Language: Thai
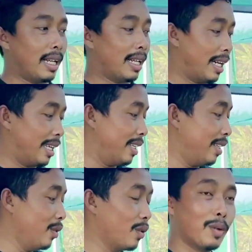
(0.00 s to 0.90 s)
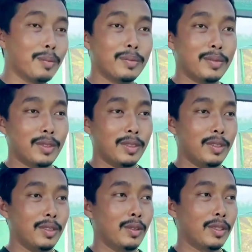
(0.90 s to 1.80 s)
ราคาขายลูกกบ
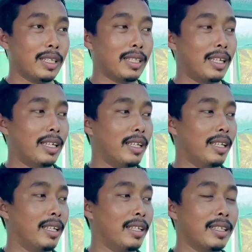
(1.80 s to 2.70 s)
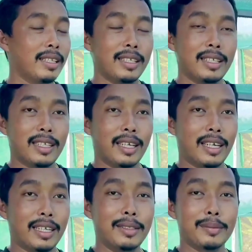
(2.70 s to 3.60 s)
อยู่ตั้งแต่
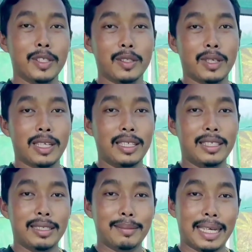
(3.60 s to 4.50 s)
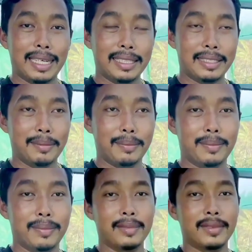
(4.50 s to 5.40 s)
อ่าเริ่มต้นตัวละหนึ่งบาทห้าสิบ
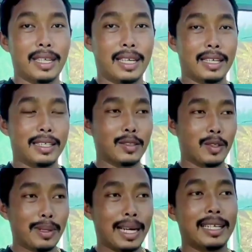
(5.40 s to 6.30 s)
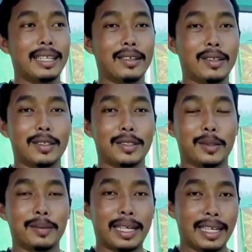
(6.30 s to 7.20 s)
อ่าสองบาทแล้วก็
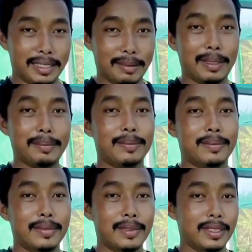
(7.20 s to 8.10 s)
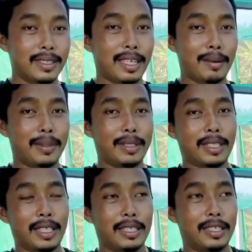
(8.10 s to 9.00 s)
สองบาทห้าสิบครับถ้าเป็น
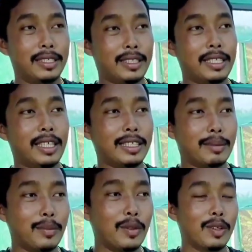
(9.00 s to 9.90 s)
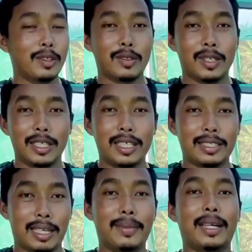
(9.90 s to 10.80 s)
ใจใจใหญ่จัมโบ้ก็ตัวละ
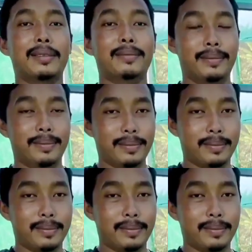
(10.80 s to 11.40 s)
สามบาทครับต